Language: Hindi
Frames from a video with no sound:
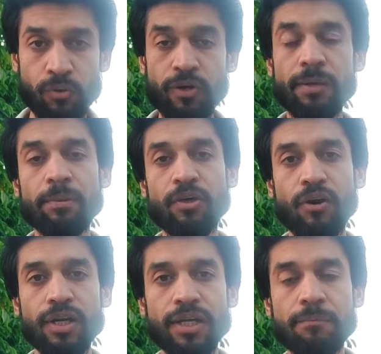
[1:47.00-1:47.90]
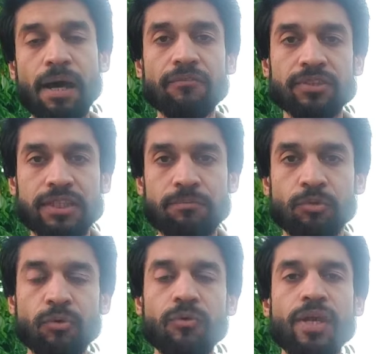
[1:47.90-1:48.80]
उन्होंने भी और इमाद
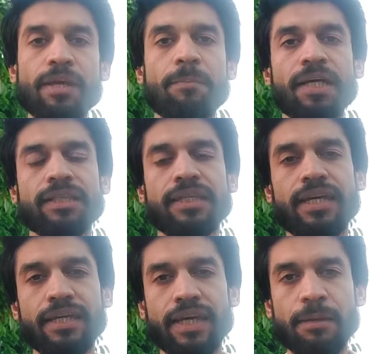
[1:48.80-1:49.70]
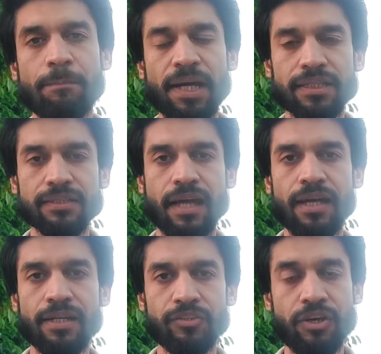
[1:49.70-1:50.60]
वसीम दोनों ने एक बात की है कि
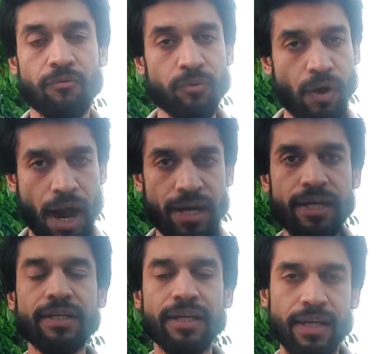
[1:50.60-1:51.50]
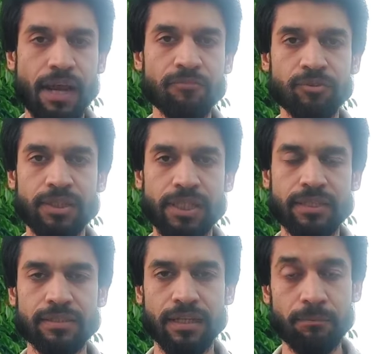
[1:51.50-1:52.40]
पाकिस्तान ने जो है वो आयरलैंड के ख़िलाफ़ जो
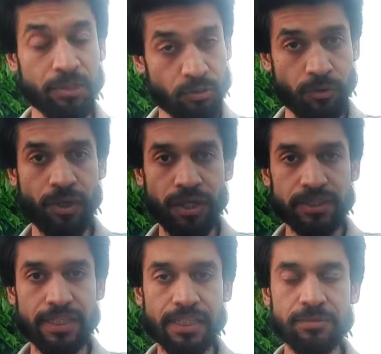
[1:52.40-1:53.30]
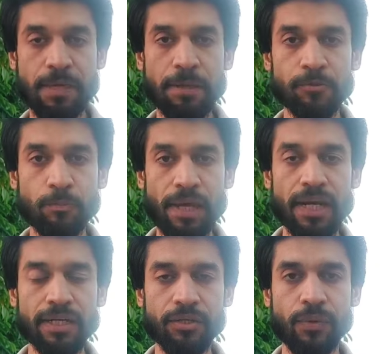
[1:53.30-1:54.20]
सीरीज़ अभी जो सीरीज़ में एक जो
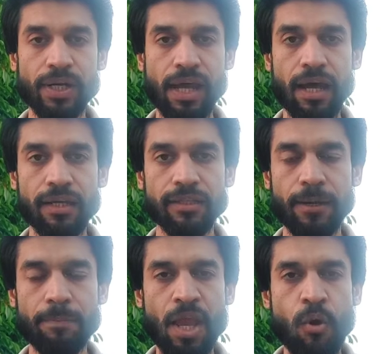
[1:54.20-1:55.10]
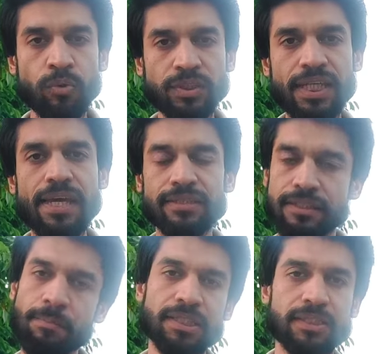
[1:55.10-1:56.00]
पहला टी ट्वेंटी हारा था उससे एक
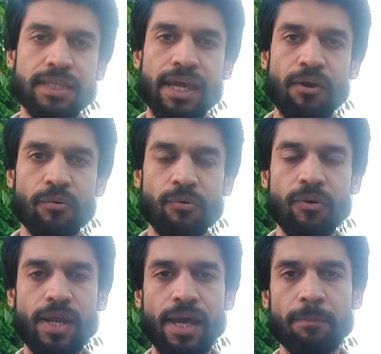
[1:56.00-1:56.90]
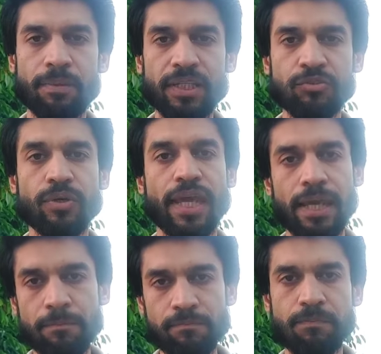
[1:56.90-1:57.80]
सबक सीखा है और उन्होंने अपनी जो
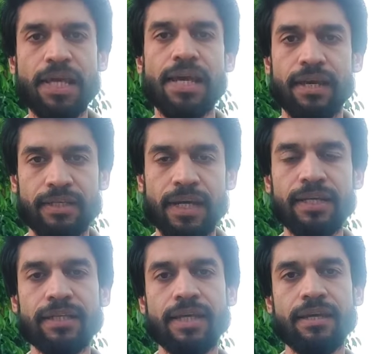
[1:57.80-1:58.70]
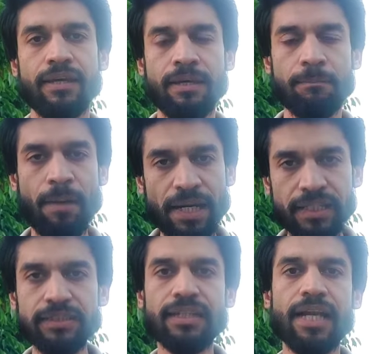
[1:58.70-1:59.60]
गेम प्ले है यानी कि
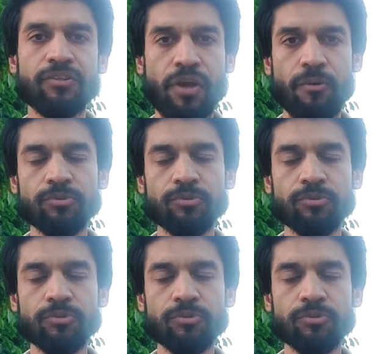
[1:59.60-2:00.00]
बैटिंग स्टाइल जो